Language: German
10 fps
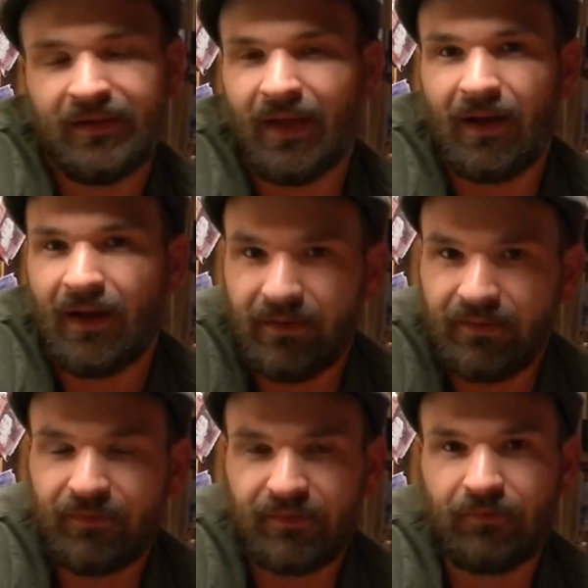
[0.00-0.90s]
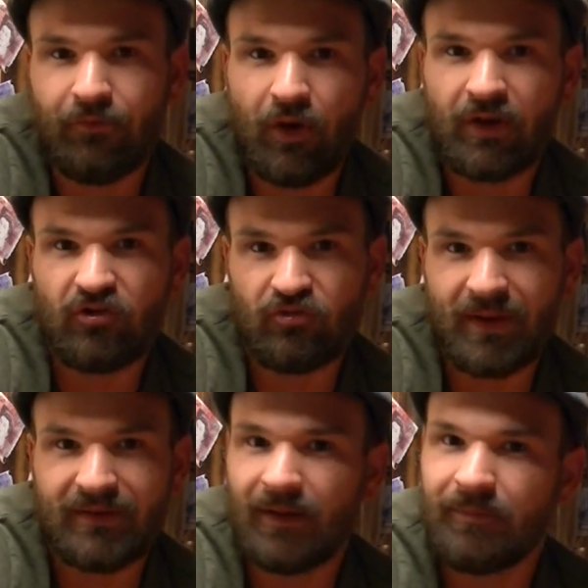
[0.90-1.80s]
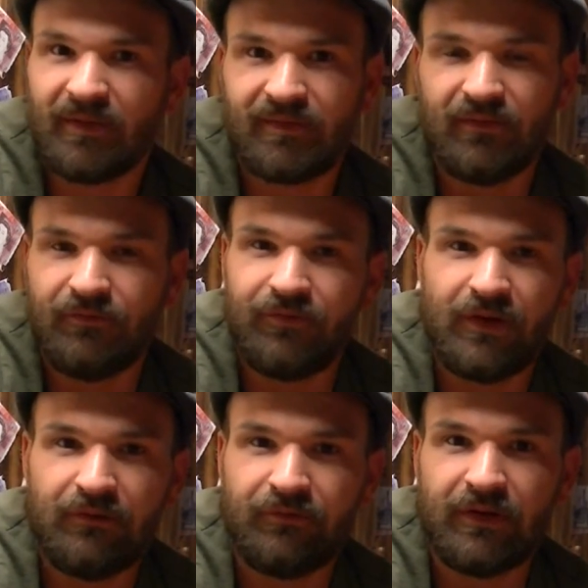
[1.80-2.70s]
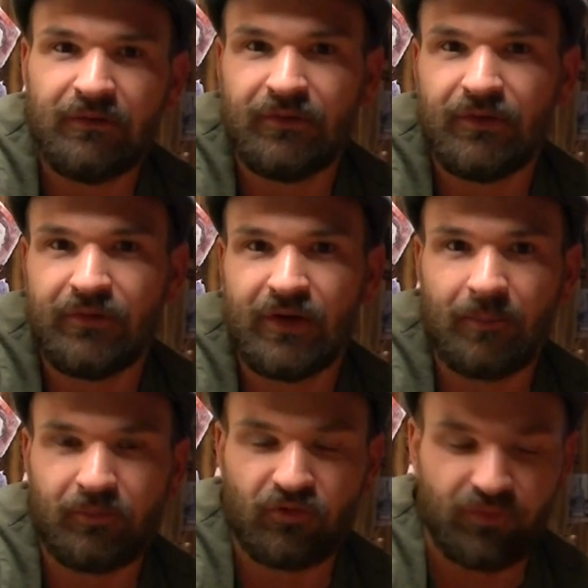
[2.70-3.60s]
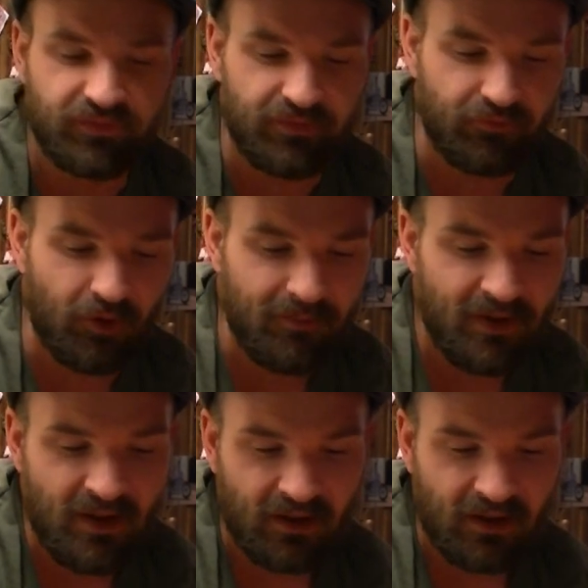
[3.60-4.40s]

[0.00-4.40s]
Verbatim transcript: ja, alles, was ich vorher geschmeckt habe, jetzt in viel, viel, viel, viel abgeschwächter Form.